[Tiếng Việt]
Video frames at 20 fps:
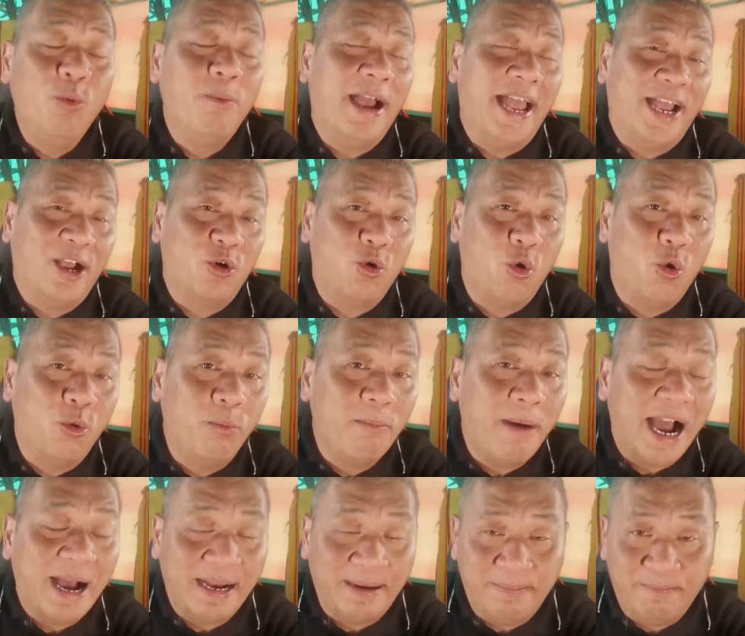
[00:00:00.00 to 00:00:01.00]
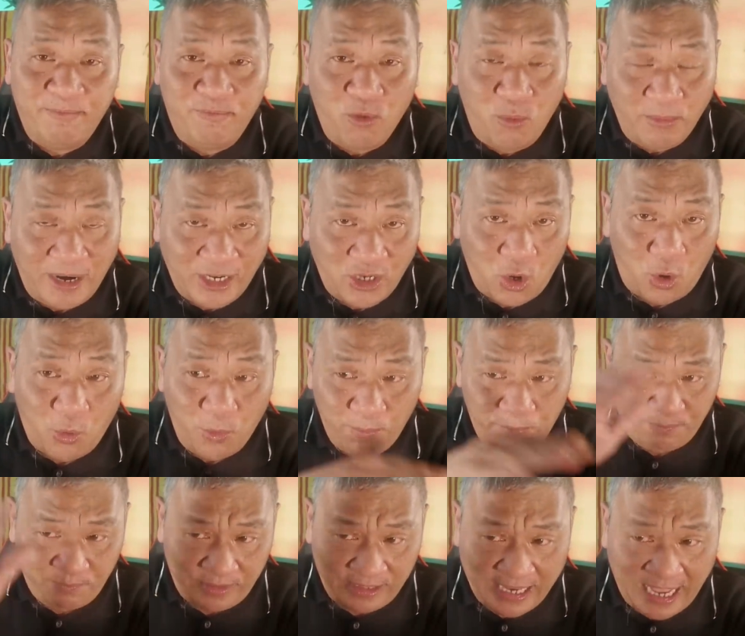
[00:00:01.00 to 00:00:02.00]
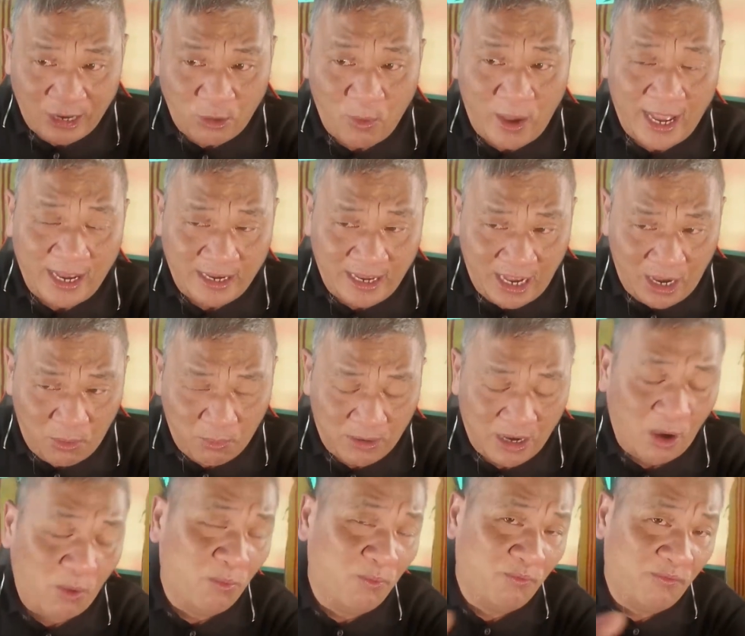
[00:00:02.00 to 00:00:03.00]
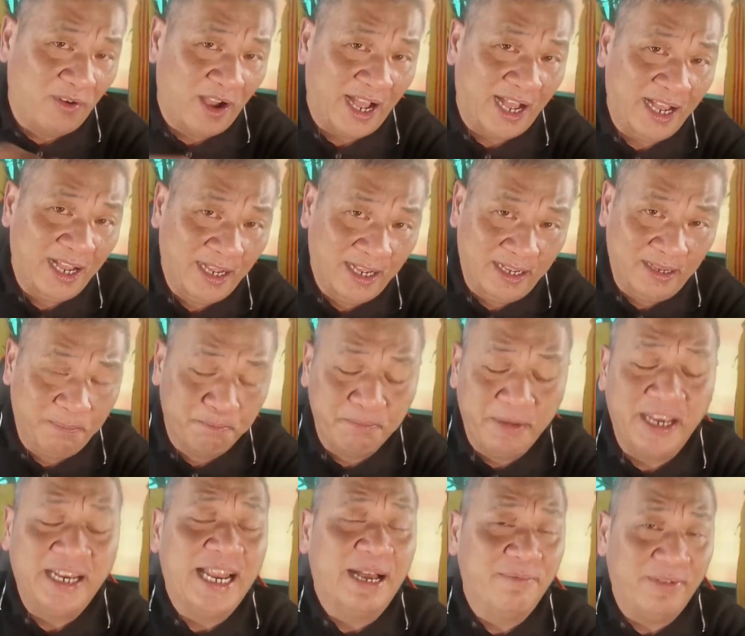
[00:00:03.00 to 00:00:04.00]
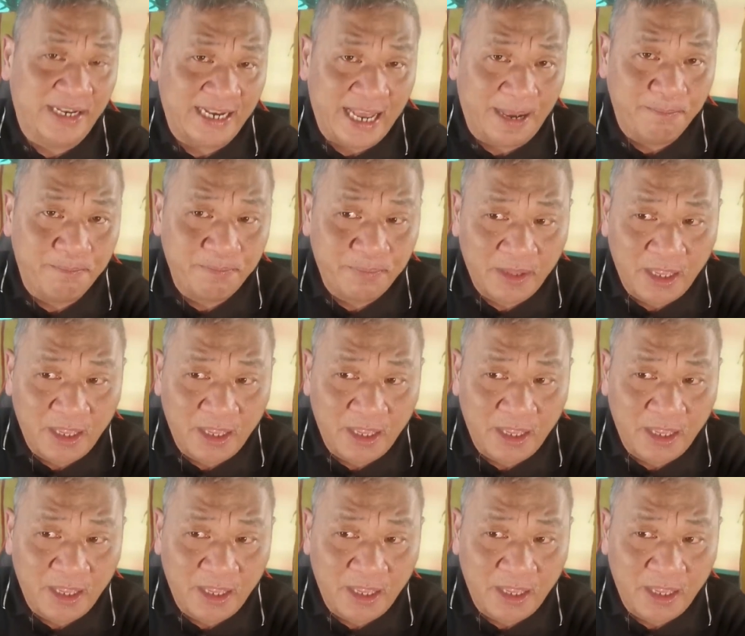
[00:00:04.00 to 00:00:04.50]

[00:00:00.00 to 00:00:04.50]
mạng của ba vùng lãnh thổ Đài Loan, Hồng Kông và miền Nam Việt Nam